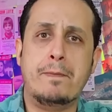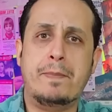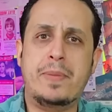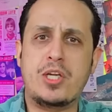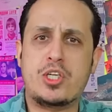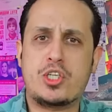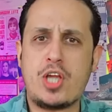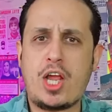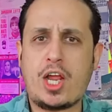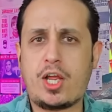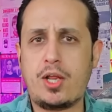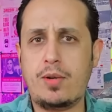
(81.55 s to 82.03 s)

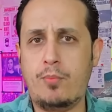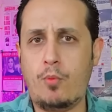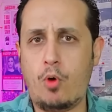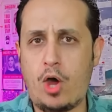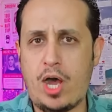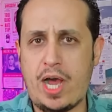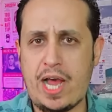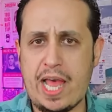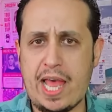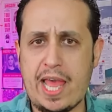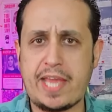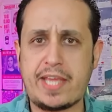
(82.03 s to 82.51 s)
بشكل
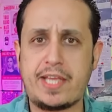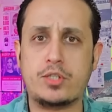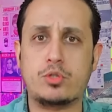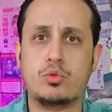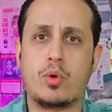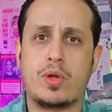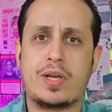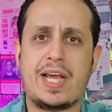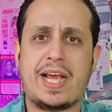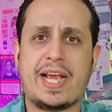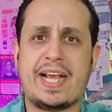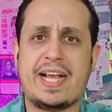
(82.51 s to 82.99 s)

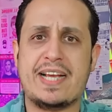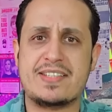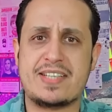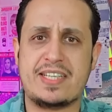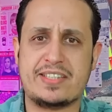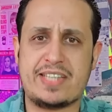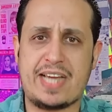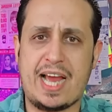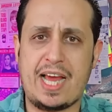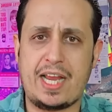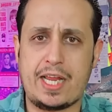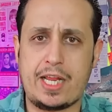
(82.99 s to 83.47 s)
محايد
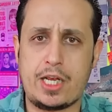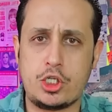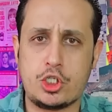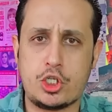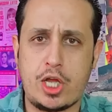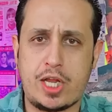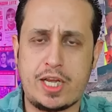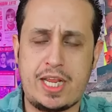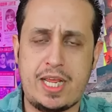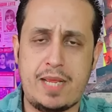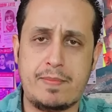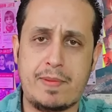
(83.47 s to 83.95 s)
وركزت على
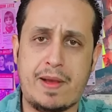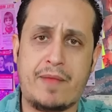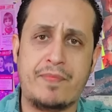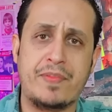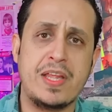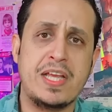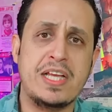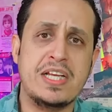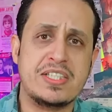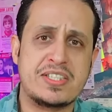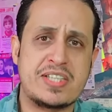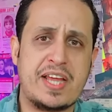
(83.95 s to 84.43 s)

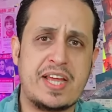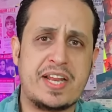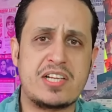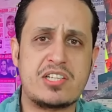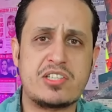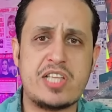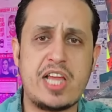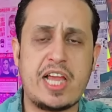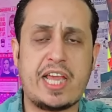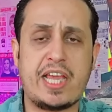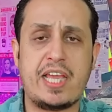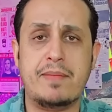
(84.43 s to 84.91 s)
الجريمة
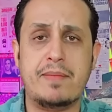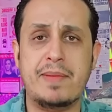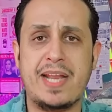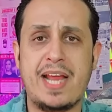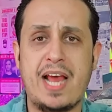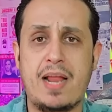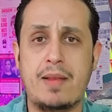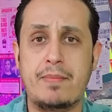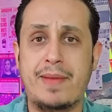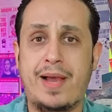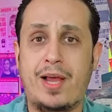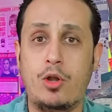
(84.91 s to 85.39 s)
سنستقي
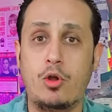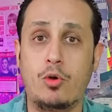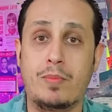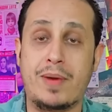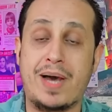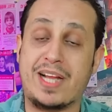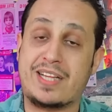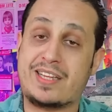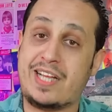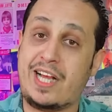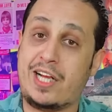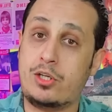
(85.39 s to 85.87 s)
منها
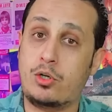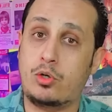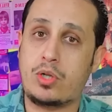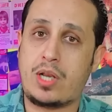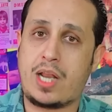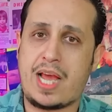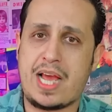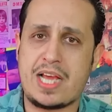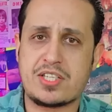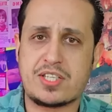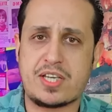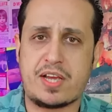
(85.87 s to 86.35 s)
المعلومات لأنه
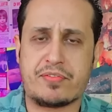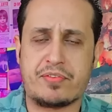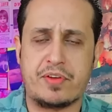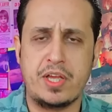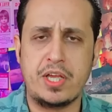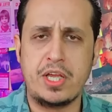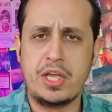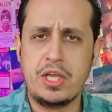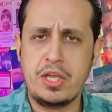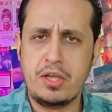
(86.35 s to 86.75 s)
للأسف